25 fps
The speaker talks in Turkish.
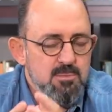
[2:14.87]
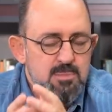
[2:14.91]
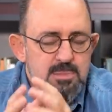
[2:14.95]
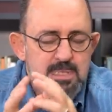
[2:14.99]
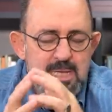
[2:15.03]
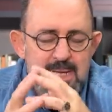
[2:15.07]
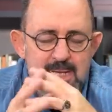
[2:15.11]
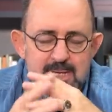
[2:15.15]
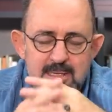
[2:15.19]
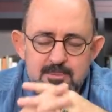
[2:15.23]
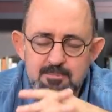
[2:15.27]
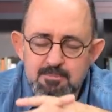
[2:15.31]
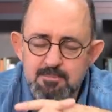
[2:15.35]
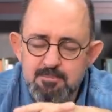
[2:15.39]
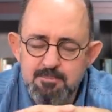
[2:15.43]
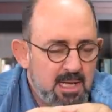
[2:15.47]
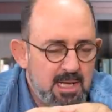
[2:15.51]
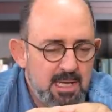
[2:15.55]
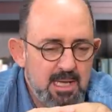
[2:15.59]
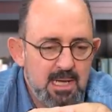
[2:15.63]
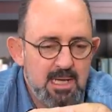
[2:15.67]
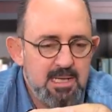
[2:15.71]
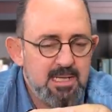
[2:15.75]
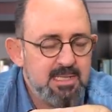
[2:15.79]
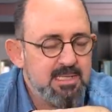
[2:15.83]
Yani
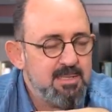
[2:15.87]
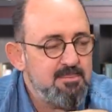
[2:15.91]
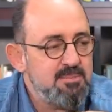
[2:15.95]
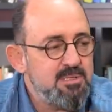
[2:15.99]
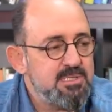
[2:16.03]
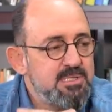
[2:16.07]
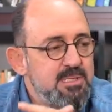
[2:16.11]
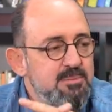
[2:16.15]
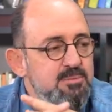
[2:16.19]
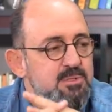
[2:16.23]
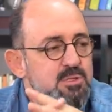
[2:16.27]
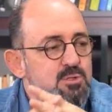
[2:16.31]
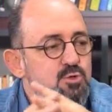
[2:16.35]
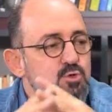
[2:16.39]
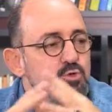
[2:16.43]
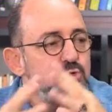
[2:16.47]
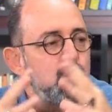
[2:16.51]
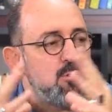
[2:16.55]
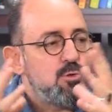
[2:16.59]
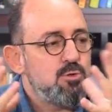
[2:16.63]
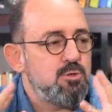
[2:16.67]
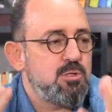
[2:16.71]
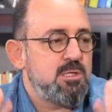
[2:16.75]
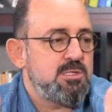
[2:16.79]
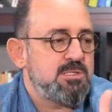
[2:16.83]
hayal edebileceğimizin
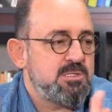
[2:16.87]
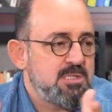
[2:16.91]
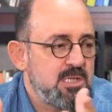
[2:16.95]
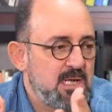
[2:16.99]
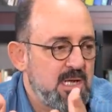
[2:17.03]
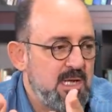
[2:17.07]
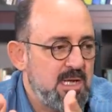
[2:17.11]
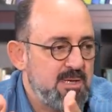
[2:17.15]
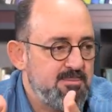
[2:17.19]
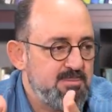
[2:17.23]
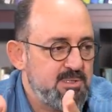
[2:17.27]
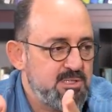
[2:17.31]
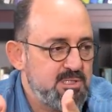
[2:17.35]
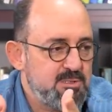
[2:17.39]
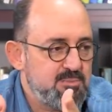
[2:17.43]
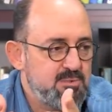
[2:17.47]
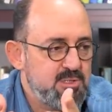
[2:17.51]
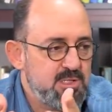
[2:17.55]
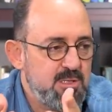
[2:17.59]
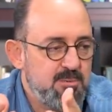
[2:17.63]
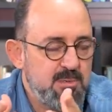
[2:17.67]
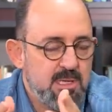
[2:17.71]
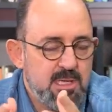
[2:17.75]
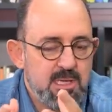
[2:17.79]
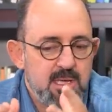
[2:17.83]
çok ötesinde karmaşık bir
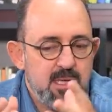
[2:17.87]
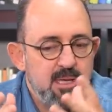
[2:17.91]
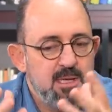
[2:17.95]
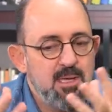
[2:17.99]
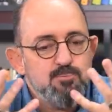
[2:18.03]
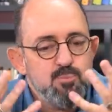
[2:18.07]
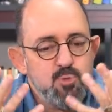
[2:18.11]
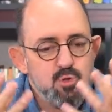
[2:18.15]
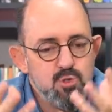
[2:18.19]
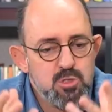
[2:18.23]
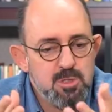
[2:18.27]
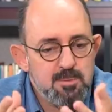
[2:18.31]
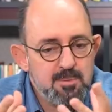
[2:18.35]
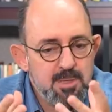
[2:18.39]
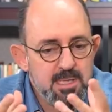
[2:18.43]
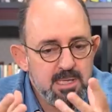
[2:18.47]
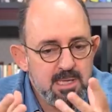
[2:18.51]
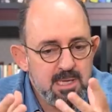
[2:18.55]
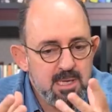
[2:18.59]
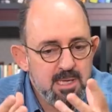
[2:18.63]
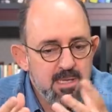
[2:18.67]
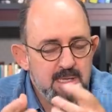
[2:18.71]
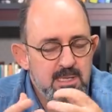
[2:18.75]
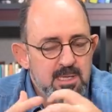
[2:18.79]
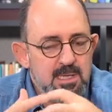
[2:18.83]
şebeke. Bu
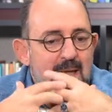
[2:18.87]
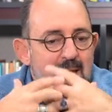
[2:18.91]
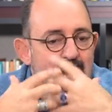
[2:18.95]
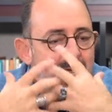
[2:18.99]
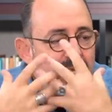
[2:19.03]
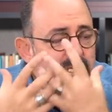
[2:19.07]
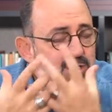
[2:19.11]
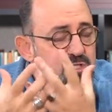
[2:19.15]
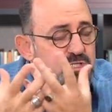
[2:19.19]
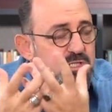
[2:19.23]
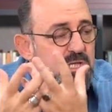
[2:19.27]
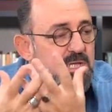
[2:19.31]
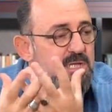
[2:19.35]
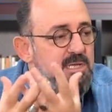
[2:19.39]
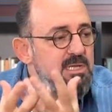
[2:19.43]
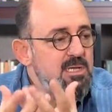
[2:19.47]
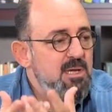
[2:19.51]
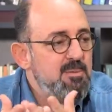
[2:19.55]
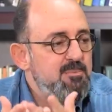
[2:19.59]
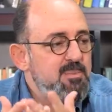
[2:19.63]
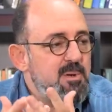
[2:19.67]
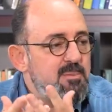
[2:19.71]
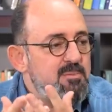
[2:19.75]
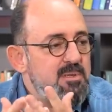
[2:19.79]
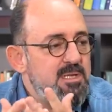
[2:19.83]
şebeke her şeyi
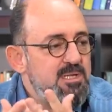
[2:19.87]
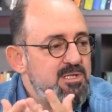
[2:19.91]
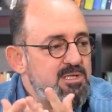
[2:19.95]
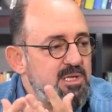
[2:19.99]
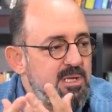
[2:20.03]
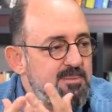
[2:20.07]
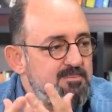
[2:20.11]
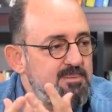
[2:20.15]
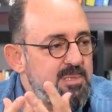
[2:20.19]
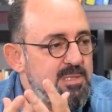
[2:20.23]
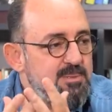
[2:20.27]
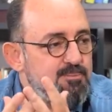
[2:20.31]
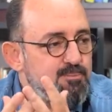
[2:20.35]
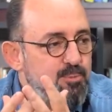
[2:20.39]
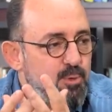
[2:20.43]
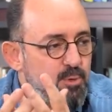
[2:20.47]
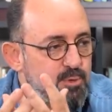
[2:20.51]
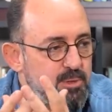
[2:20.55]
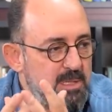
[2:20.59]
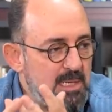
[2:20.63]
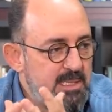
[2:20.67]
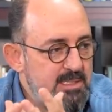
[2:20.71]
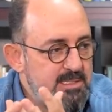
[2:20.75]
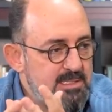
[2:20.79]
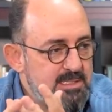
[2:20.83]
yapabilecek bir
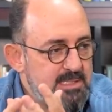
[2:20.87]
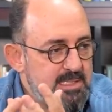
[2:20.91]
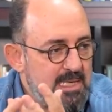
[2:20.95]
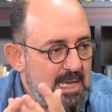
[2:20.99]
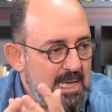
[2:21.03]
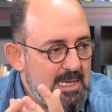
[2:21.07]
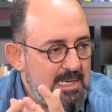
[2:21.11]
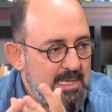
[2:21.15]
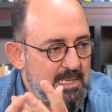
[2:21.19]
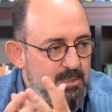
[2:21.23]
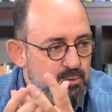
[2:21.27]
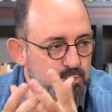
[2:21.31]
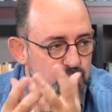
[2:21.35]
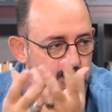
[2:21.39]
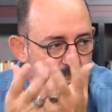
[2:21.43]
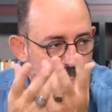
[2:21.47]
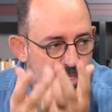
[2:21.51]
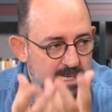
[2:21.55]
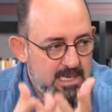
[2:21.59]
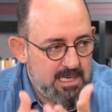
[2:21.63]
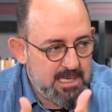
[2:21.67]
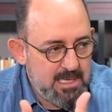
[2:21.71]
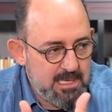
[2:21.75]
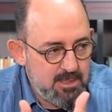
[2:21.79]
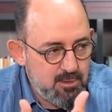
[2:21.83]
potansiyelle
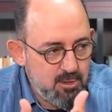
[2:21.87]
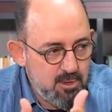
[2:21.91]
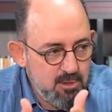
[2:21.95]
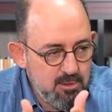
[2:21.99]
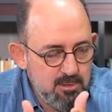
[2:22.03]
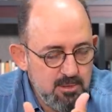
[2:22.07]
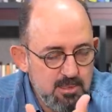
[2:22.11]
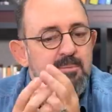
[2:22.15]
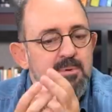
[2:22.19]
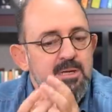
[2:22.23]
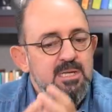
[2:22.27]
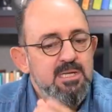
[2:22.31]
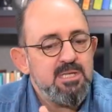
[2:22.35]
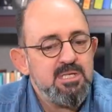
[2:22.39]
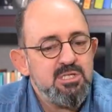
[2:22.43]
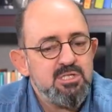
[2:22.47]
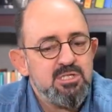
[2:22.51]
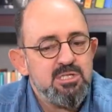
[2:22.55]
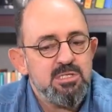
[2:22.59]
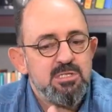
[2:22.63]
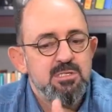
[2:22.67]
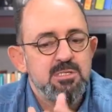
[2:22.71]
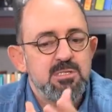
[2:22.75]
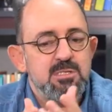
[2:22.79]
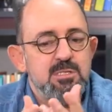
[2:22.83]
dünyaya geliyor ama
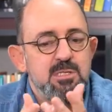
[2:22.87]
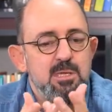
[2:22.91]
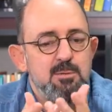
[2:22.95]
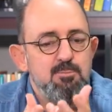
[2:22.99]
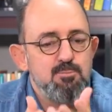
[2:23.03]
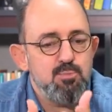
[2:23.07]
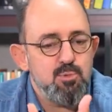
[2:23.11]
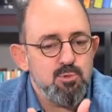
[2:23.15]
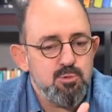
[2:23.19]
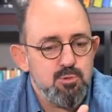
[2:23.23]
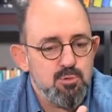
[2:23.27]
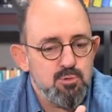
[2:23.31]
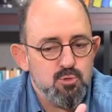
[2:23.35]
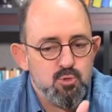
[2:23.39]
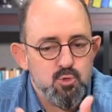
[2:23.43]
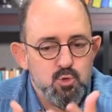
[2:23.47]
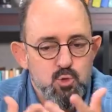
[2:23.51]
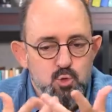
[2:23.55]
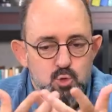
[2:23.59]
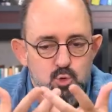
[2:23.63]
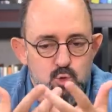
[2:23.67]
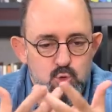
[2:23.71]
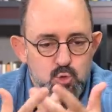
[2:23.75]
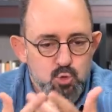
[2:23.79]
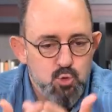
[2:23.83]
içinde
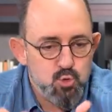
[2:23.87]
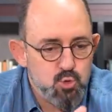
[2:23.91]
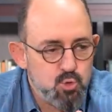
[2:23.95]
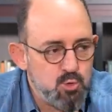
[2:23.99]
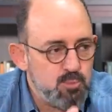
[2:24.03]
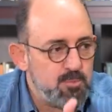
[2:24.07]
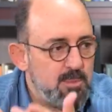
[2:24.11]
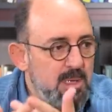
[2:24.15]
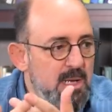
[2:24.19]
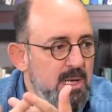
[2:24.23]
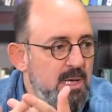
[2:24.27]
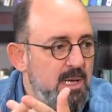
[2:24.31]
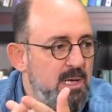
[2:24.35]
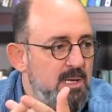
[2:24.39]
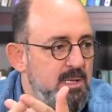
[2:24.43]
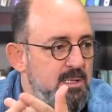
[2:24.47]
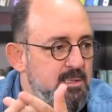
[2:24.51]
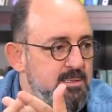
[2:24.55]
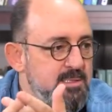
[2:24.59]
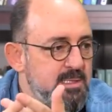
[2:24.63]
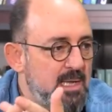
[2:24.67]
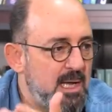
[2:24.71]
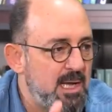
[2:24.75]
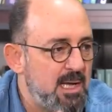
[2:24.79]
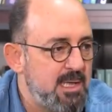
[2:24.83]
bulunduğu duruma
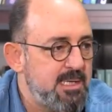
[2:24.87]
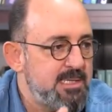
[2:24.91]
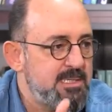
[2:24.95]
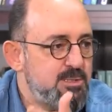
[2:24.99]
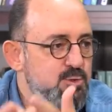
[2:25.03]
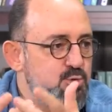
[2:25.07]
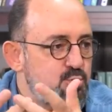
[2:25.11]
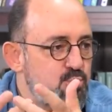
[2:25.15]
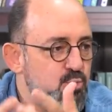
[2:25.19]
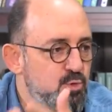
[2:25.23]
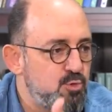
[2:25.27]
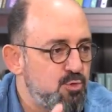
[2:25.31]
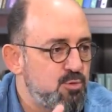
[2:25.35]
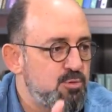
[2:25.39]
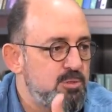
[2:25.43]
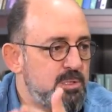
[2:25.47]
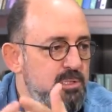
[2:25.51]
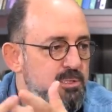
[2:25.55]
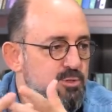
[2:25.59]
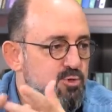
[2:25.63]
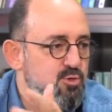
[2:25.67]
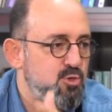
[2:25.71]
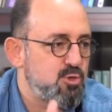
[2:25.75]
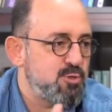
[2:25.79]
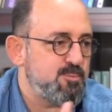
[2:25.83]
dair
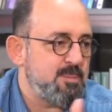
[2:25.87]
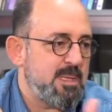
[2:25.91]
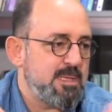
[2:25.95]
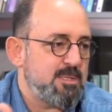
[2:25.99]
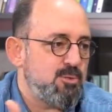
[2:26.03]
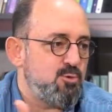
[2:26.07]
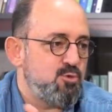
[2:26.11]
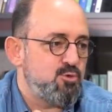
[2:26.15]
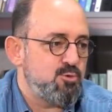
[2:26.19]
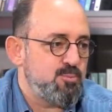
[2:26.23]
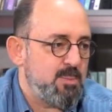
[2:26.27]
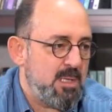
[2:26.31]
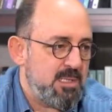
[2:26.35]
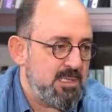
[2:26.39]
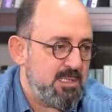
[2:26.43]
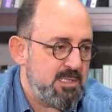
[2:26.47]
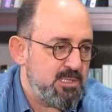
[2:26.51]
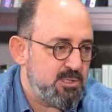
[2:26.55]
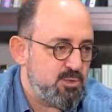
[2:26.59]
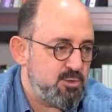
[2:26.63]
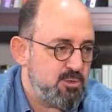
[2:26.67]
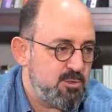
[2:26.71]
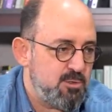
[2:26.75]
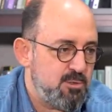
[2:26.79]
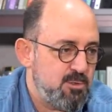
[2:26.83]
sorunları çözmekte
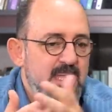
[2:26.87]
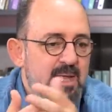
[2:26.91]
uzmanlaşıyor.